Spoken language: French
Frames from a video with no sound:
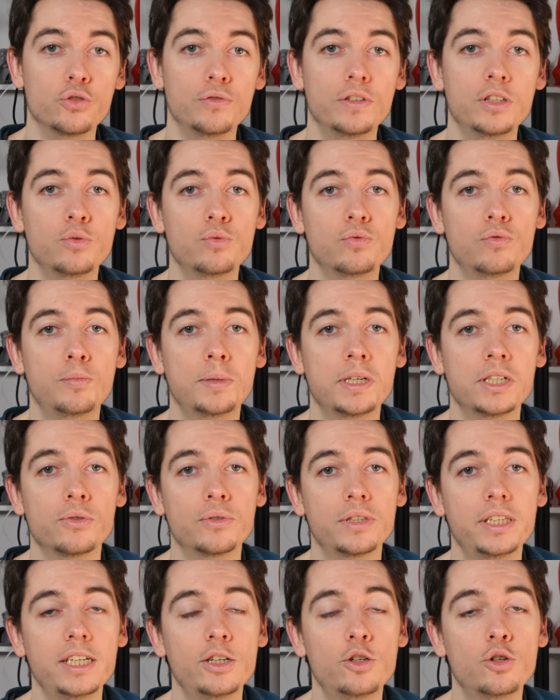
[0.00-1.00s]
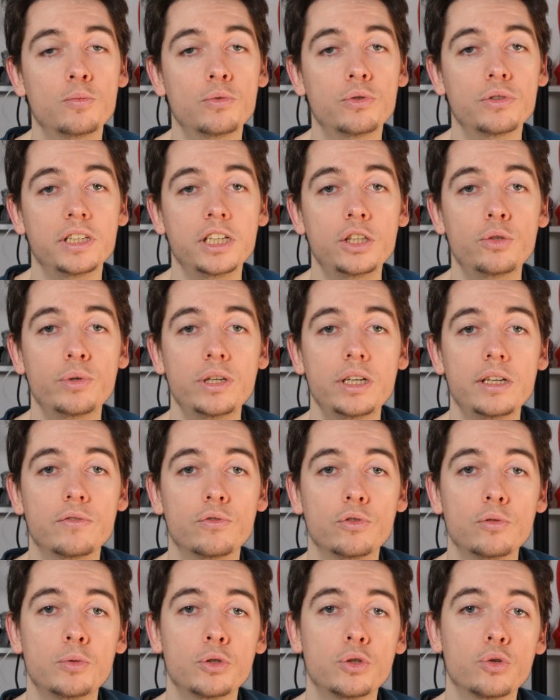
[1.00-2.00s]
Je vais donc vous présenter comment nettoyer
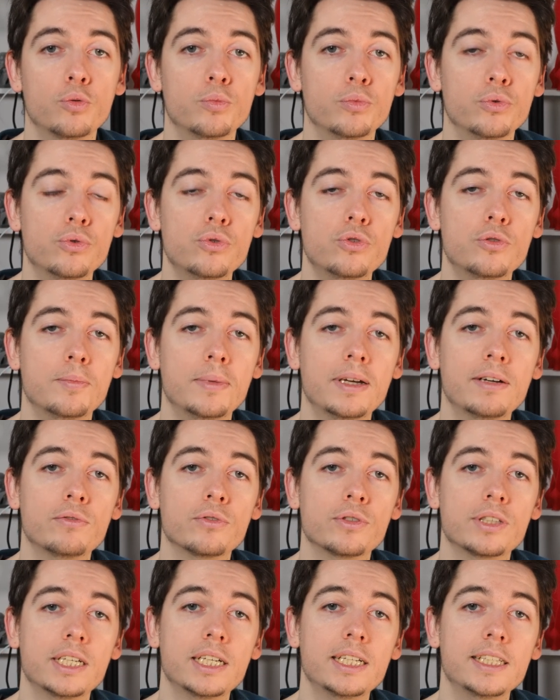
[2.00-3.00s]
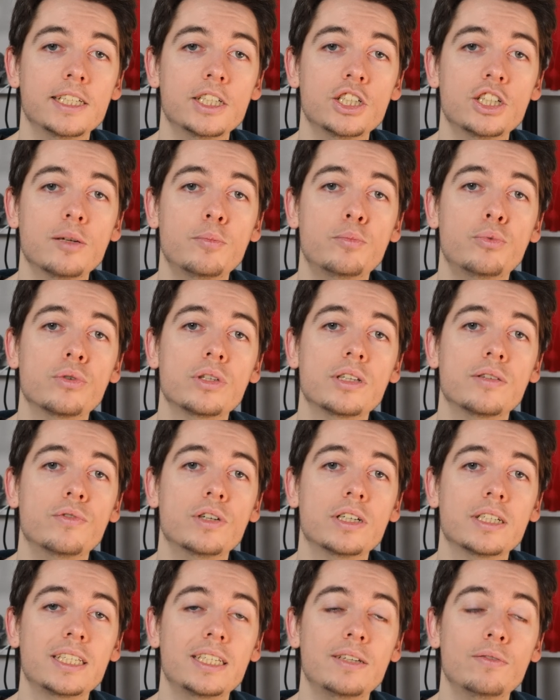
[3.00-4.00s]
votre buse, mais avant ça, déjà pour
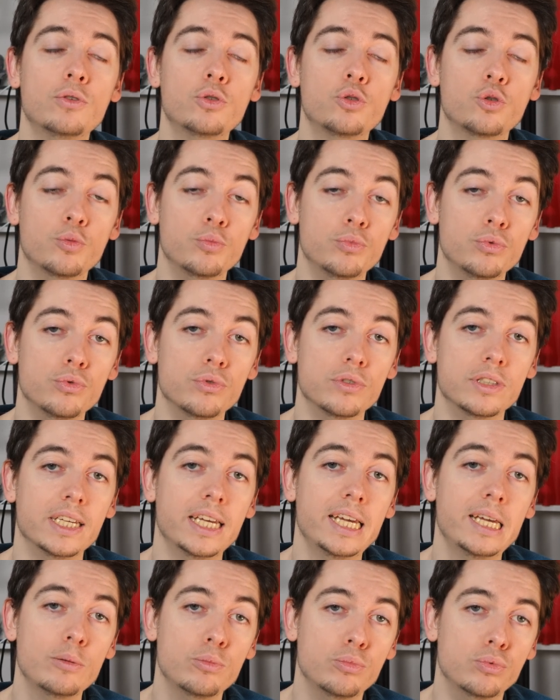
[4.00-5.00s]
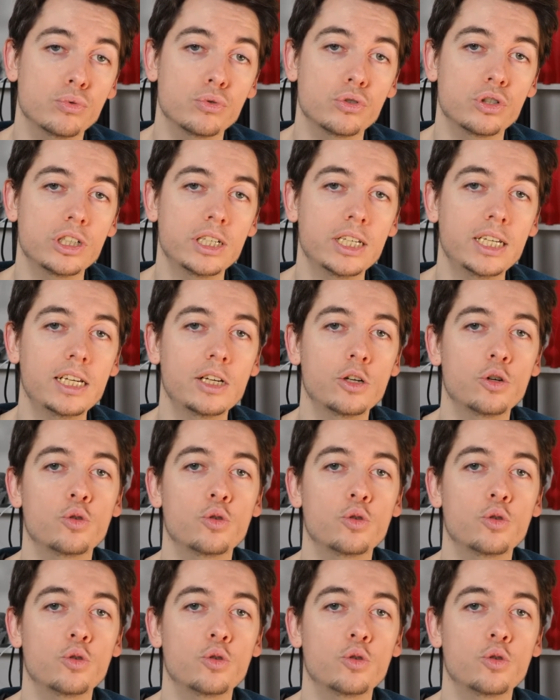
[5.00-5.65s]
savoir si votre buse est bouchée,